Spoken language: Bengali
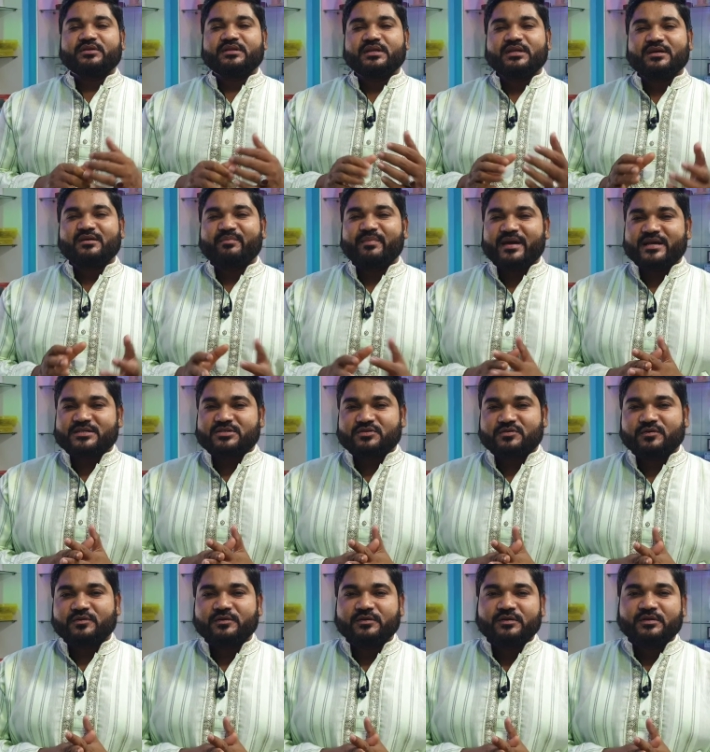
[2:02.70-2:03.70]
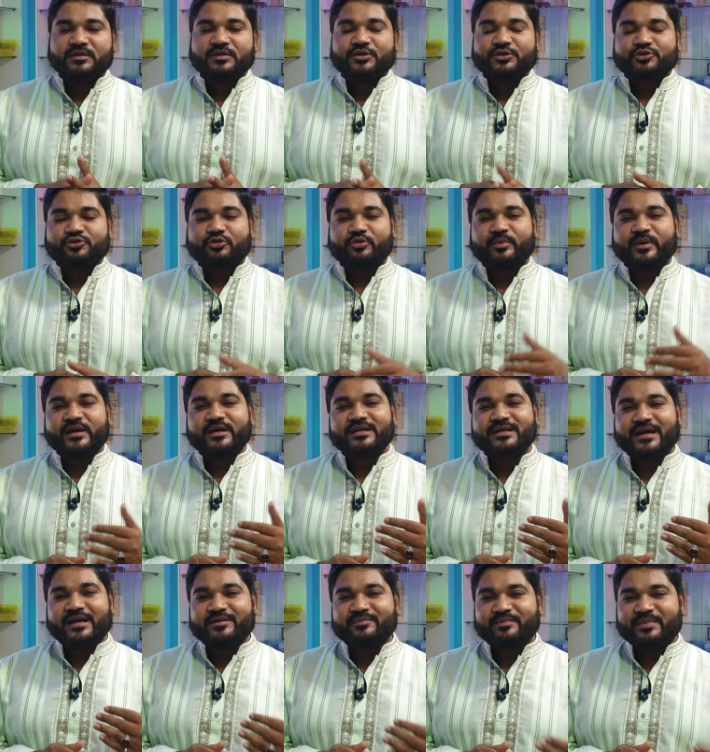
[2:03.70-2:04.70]
অত্যাধিক ব্যস্ত সময়
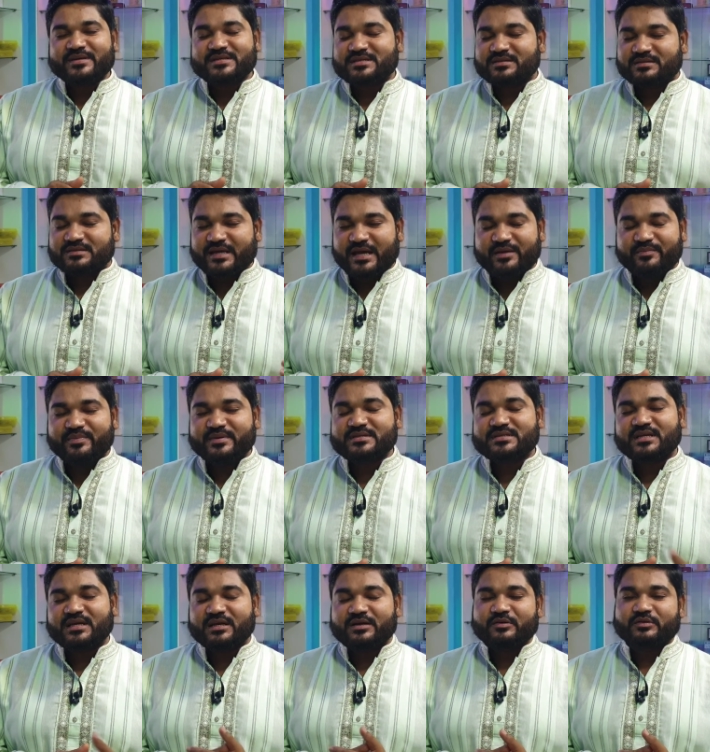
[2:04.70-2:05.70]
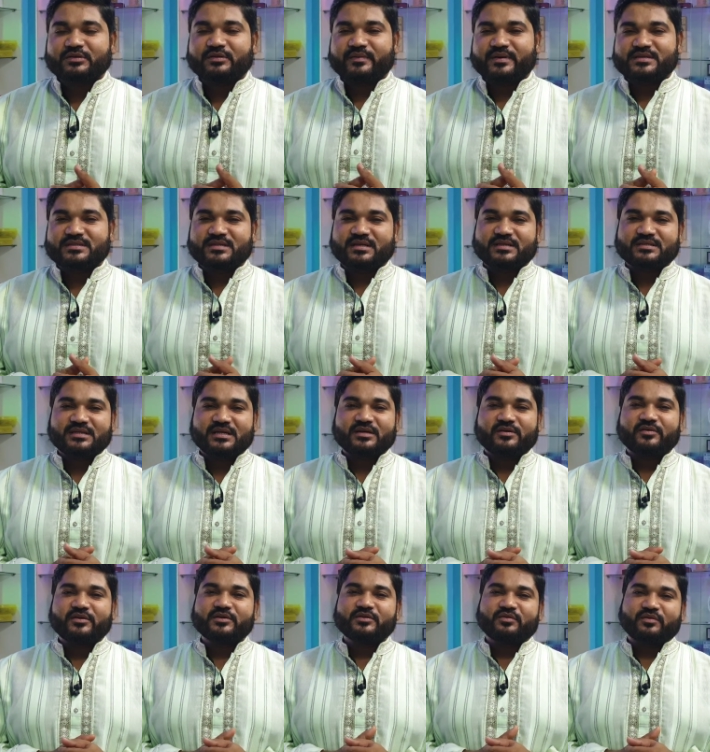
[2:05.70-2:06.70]
টাইম পাস টাইম পাস তারা করতে পারছে না যার
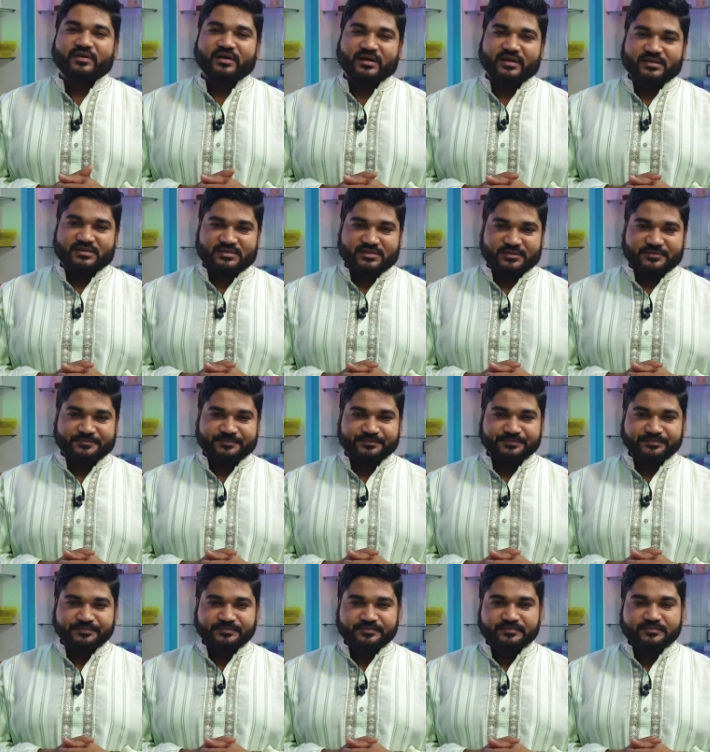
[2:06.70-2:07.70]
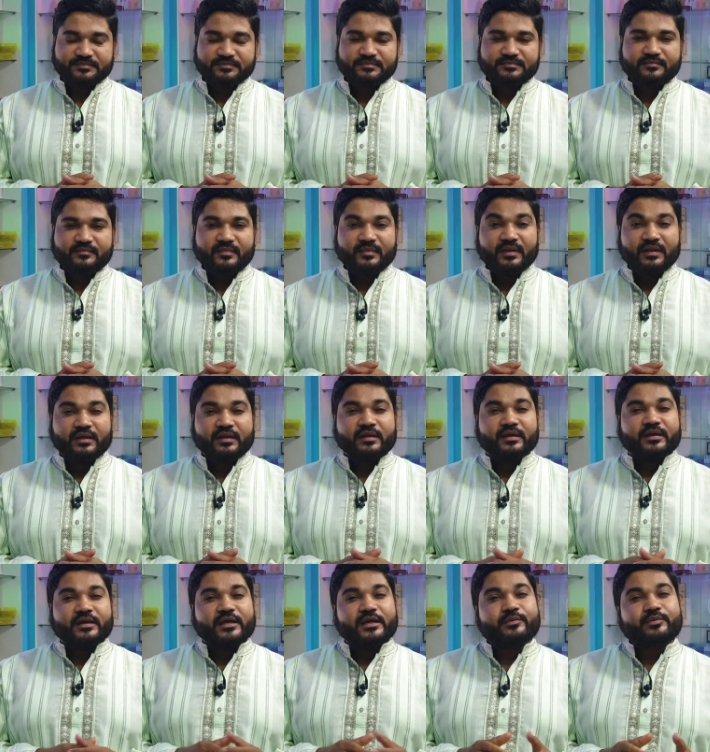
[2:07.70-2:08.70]
কারণে দোকানে আসছে
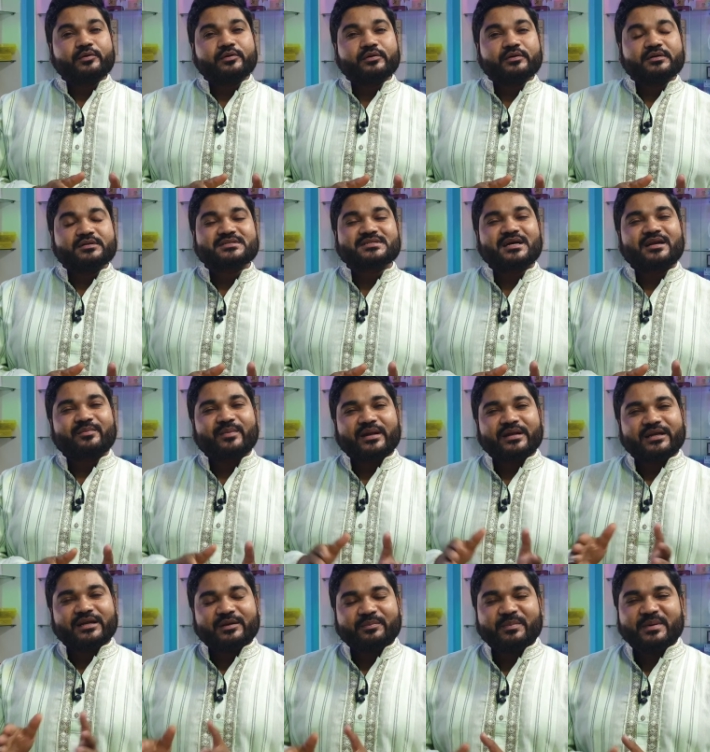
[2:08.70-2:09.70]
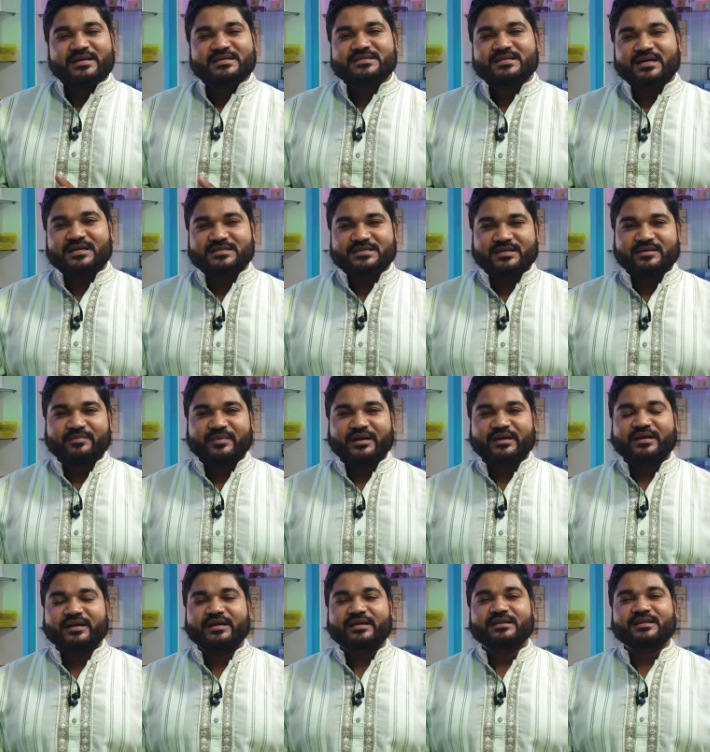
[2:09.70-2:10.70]
এবং যারা মার্কেট প্লেস আছে
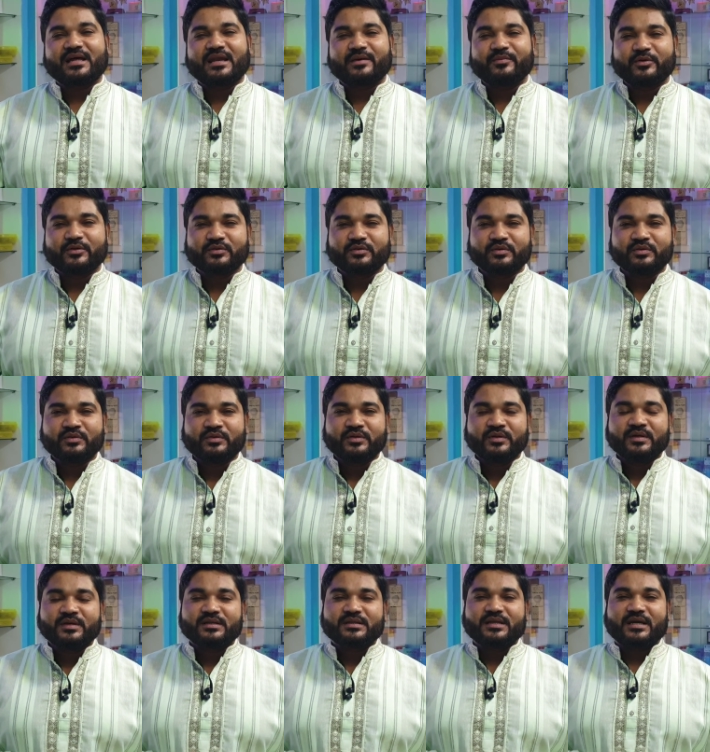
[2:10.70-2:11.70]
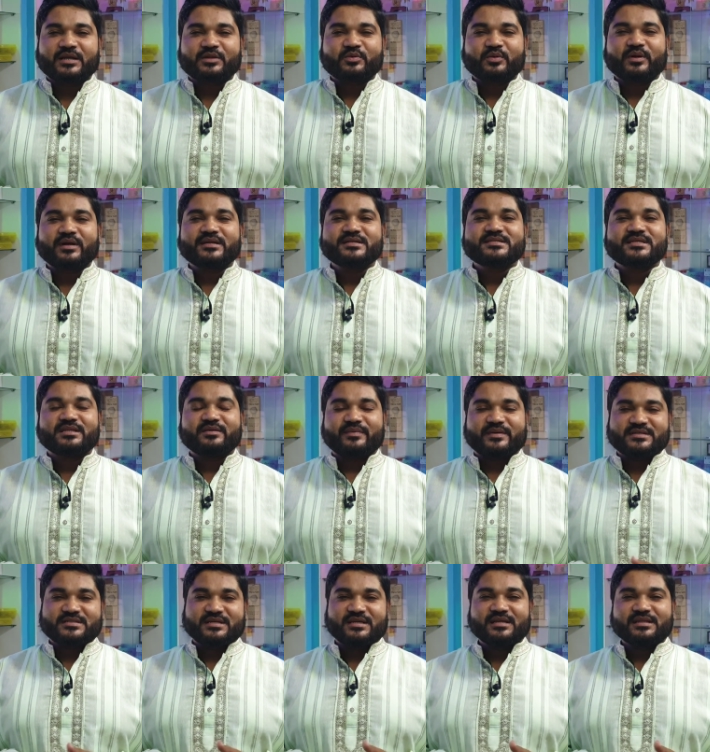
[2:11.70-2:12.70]
মার্কেটের তালাবন্ধ তারা দোকানে যেতে
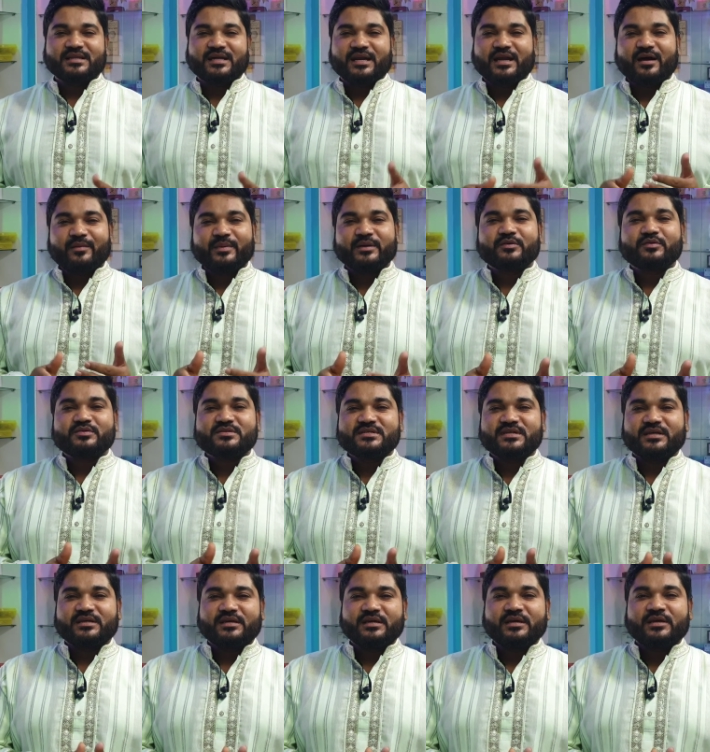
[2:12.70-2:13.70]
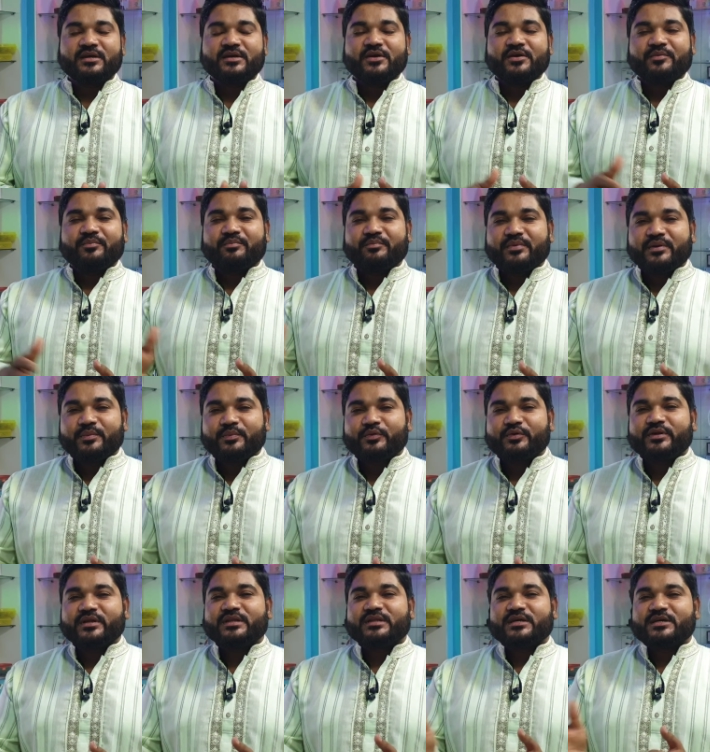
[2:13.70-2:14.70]
পারছে না তারা আবার করছে কি
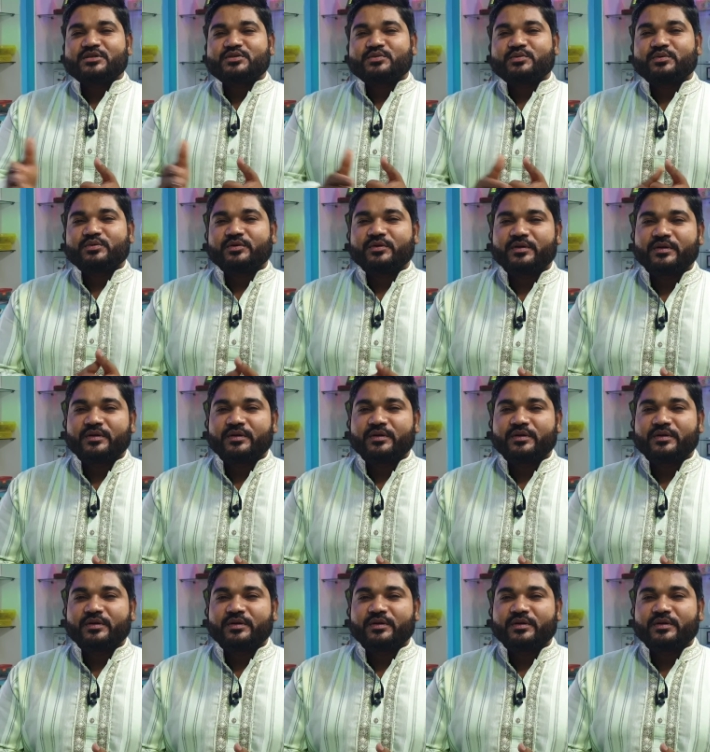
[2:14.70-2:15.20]
বিপরীত কিছু